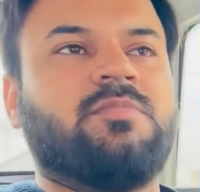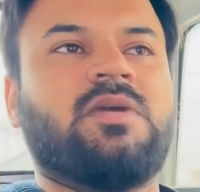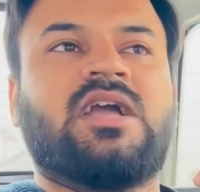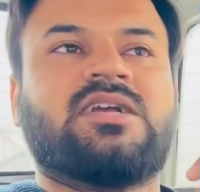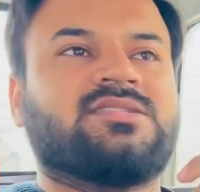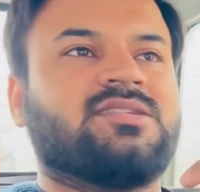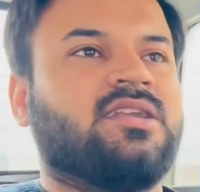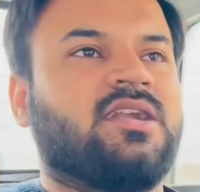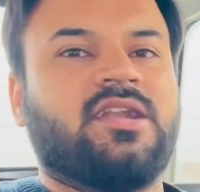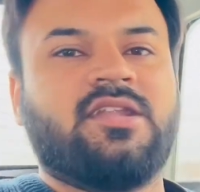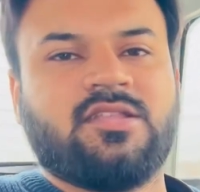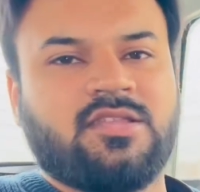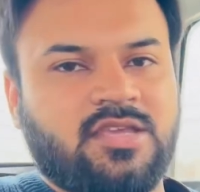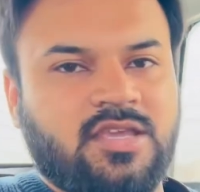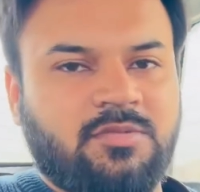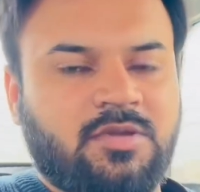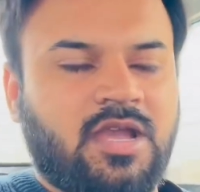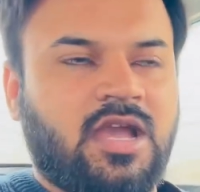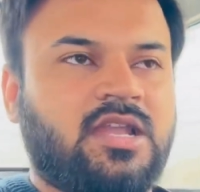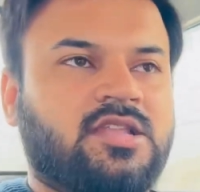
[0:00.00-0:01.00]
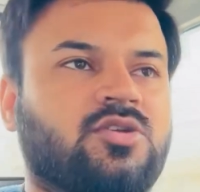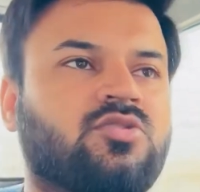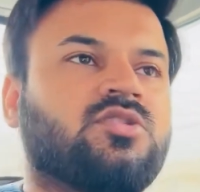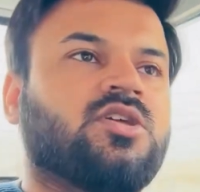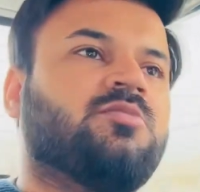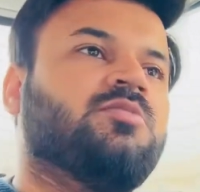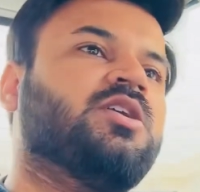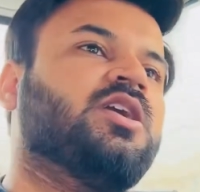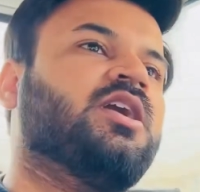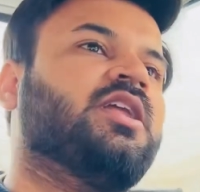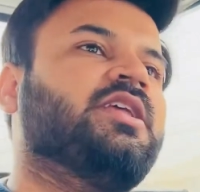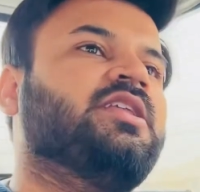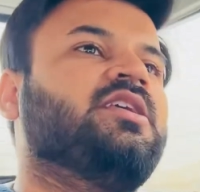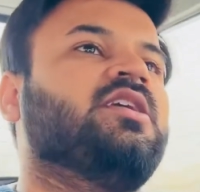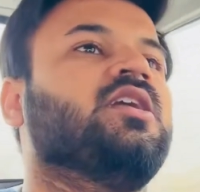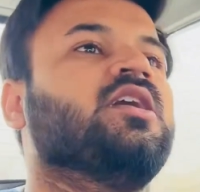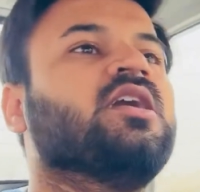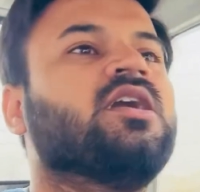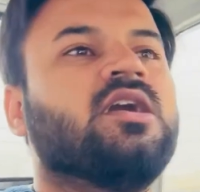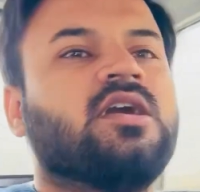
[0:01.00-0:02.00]
एक्सलेटर दिए बगैर जाओ तब कर रही
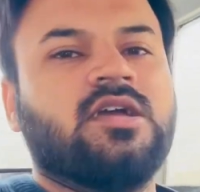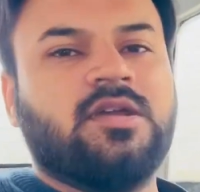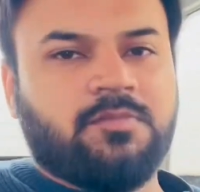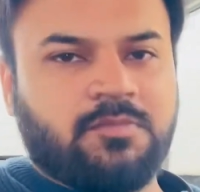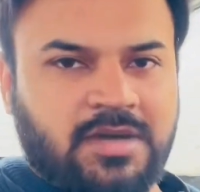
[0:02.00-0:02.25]
थी